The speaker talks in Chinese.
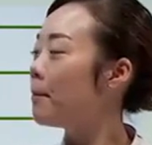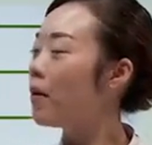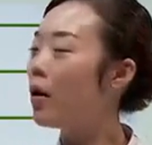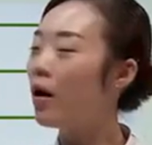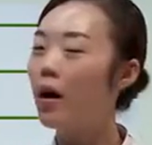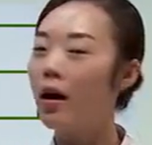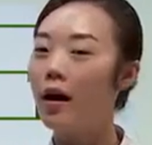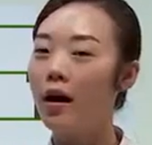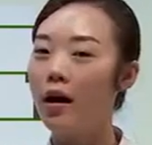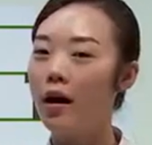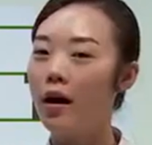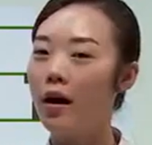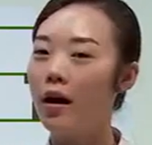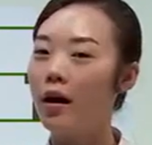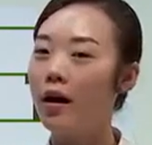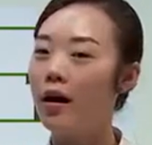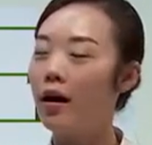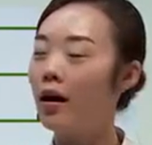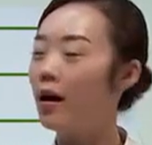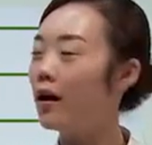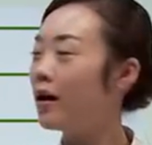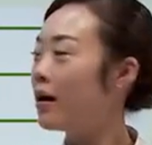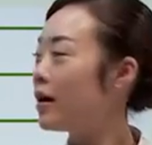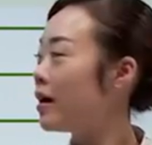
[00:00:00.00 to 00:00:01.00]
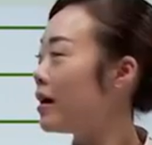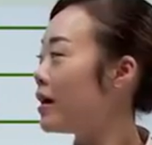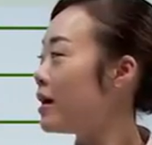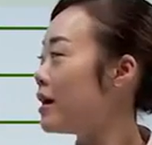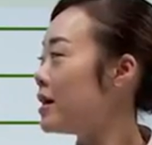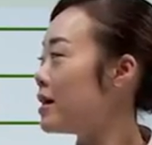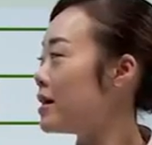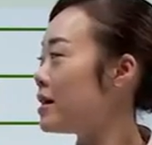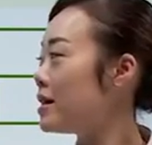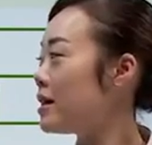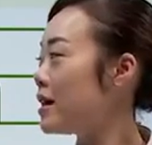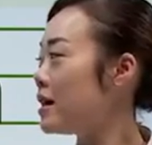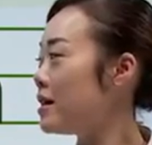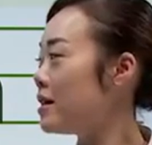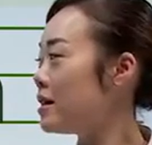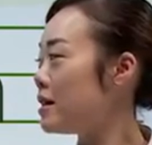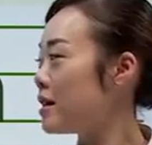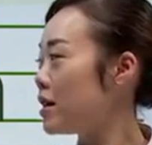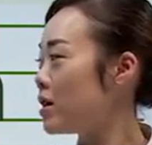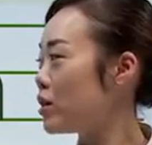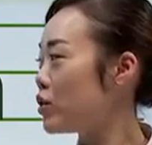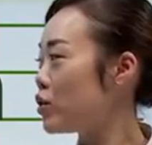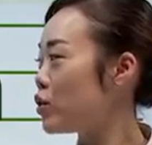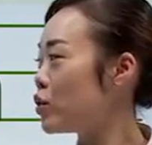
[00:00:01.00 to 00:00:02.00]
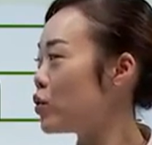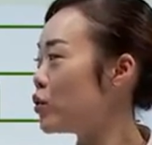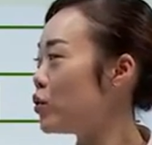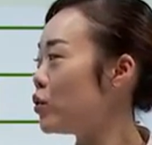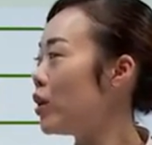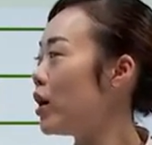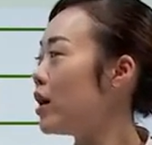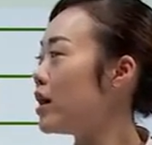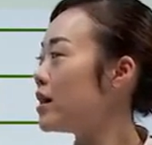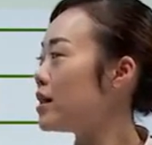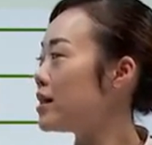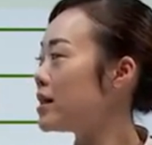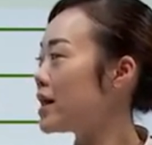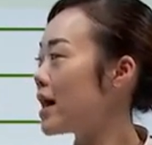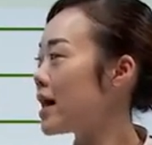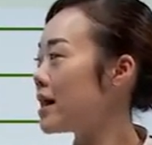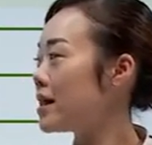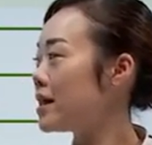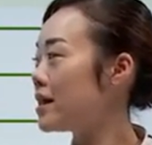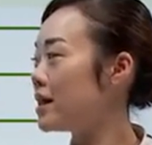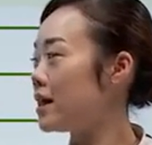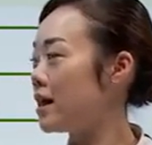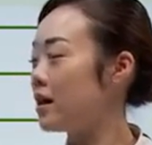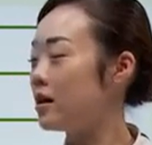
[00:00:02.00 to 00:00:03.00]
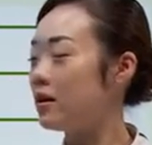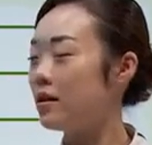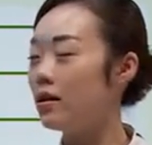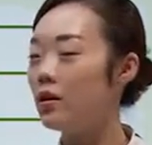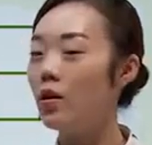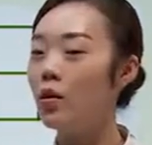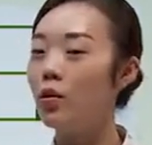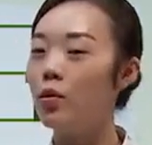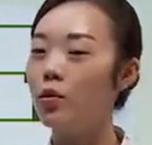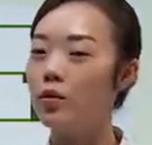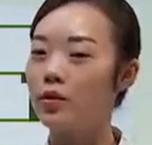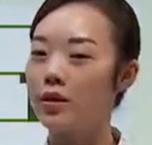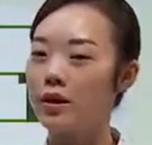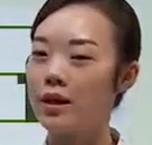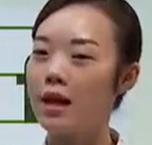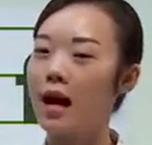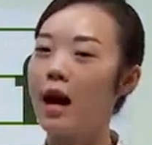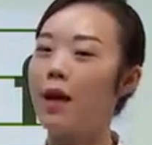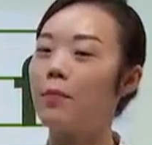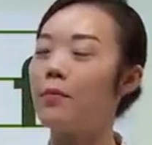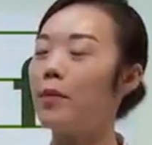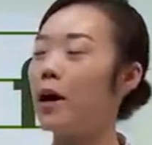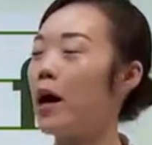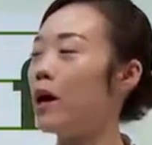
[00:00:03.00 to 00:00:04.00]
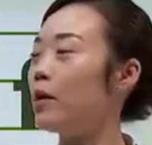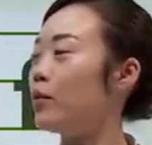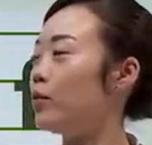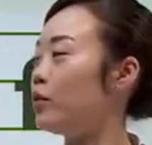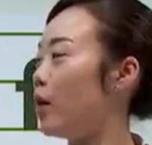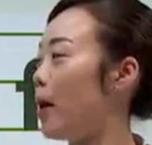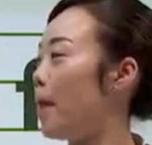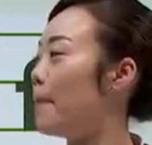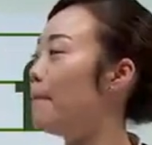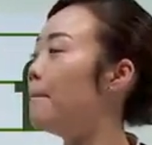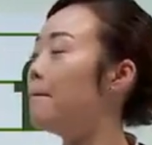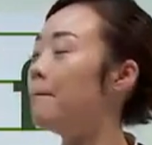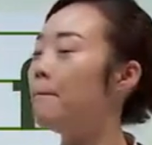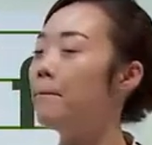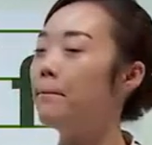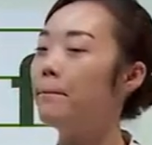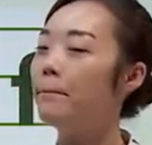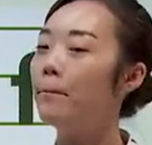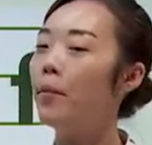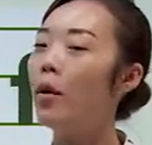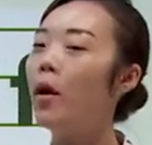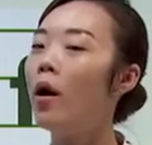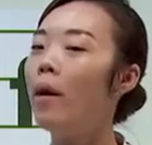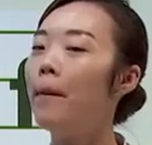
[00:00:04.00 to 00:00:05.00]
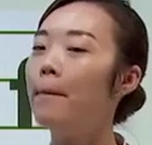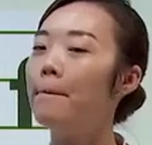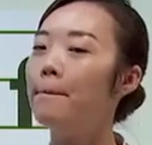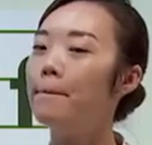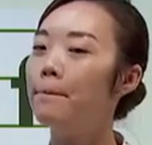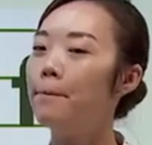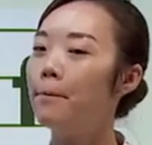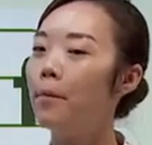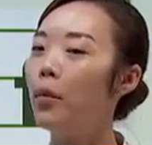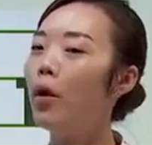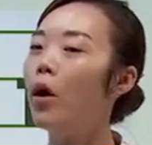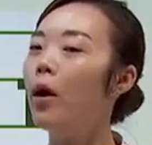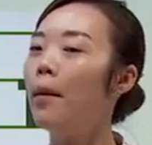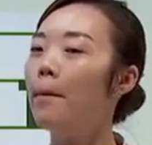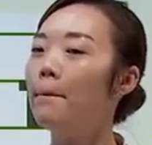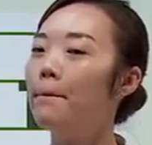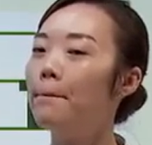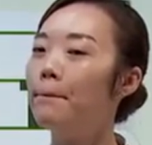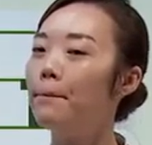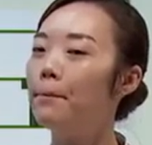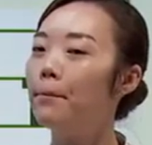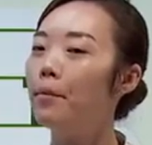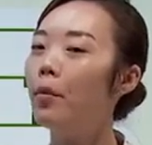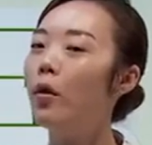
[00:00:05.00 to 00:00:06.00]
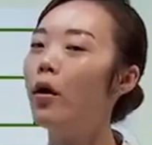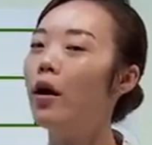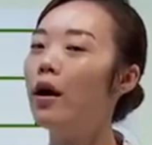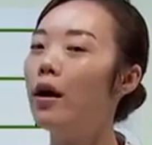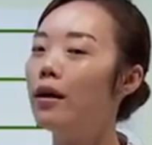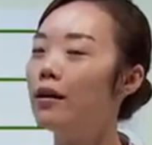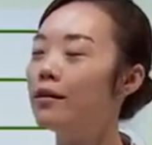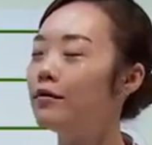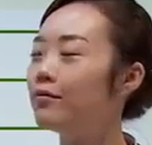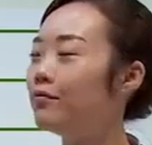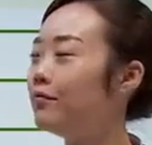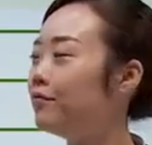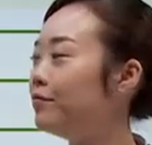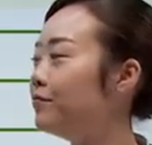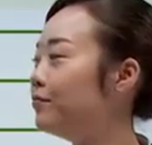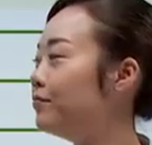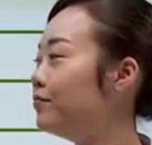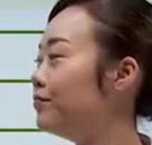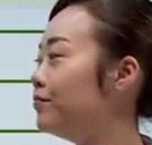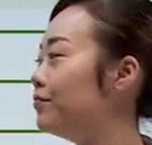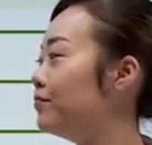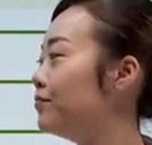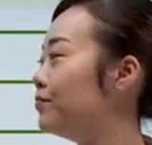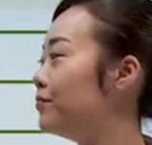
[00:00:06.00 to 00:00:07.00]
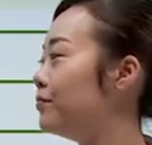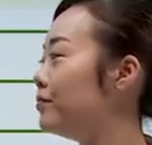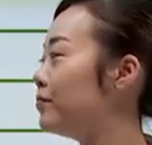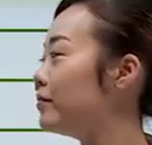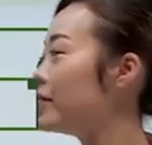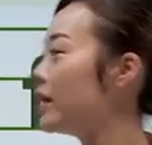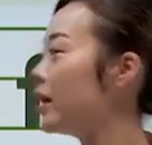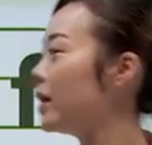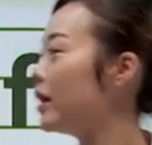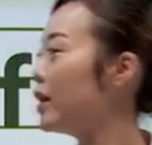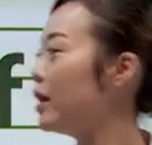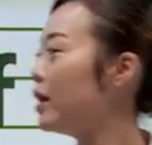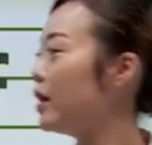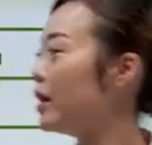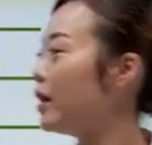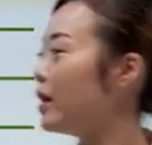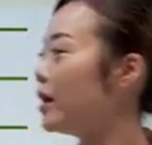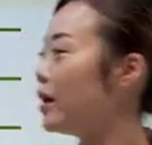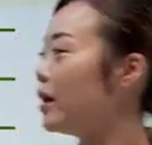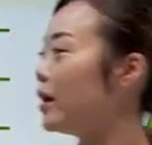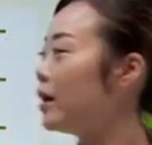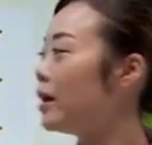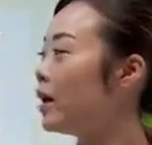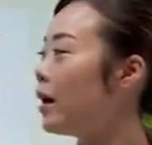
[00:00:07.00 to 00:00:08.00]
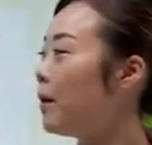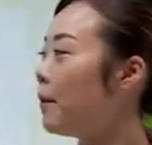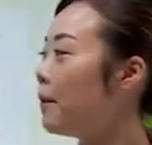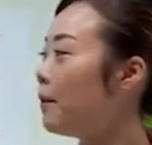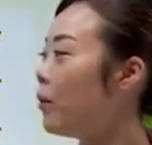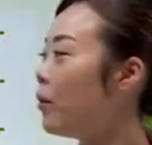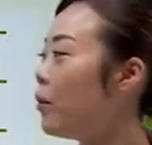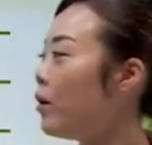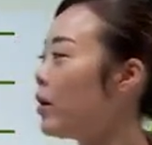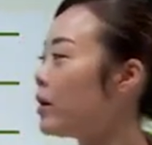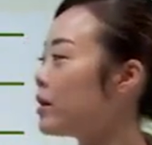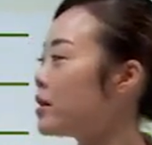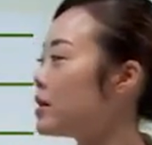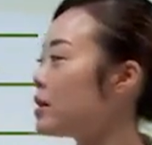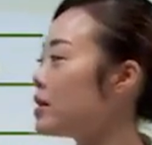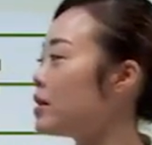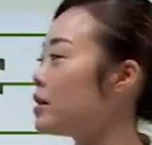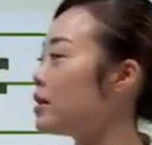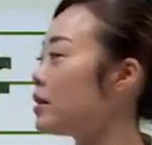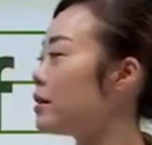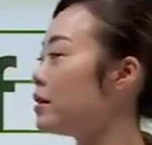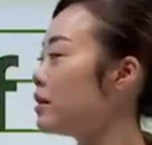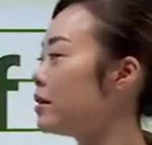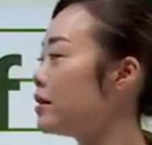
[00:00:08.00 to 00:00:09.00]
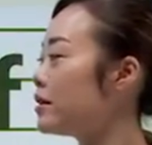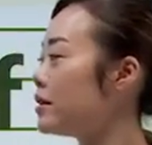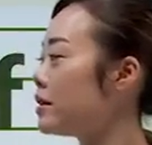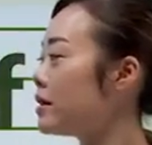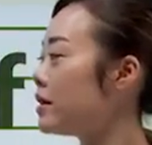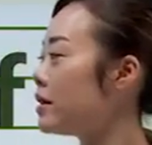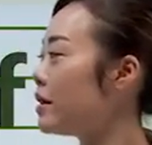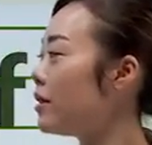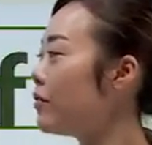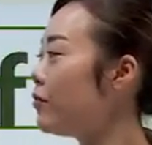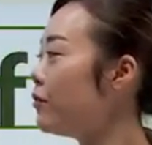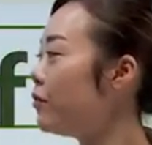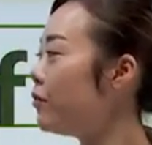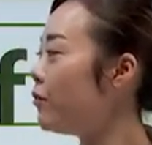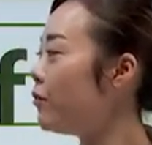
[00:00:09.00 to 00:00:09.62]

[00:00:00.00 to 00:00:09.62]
b， 先写竖，再写右下半圆 ，b b b， 嗯，和 b 字相